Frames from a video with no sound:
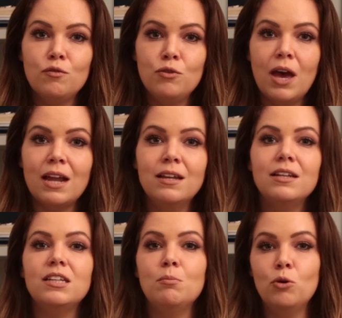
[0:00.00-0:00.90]
für ein
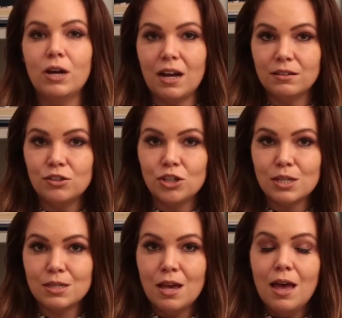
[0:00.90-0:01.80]

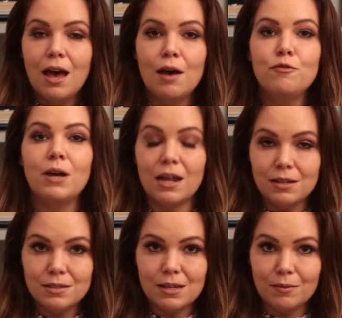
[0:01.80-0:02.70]
demokratisches
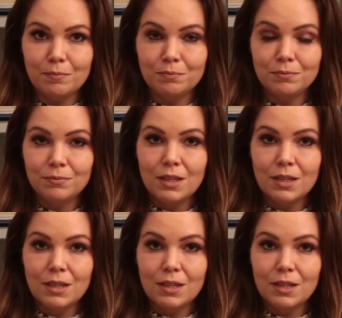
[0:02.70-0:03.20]
Afghanistan.